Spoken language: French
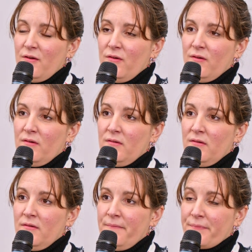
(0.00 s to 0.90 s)

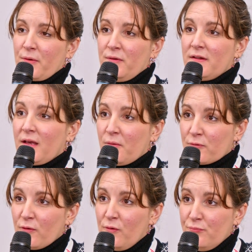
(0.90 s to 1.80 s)
Euh, on est très
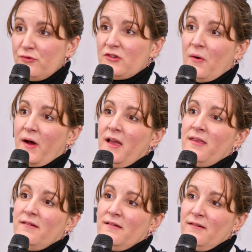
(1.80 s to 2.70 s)
content que le bouche à
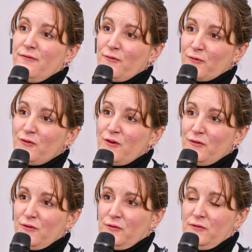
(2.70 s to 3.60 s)
oreille euh,
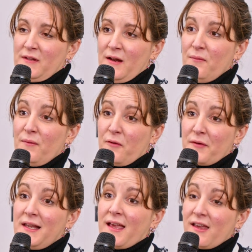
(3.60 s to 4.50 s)
fonctionne sur ce salon et en
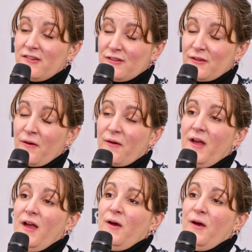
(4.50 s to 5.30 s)
fait les régisseurs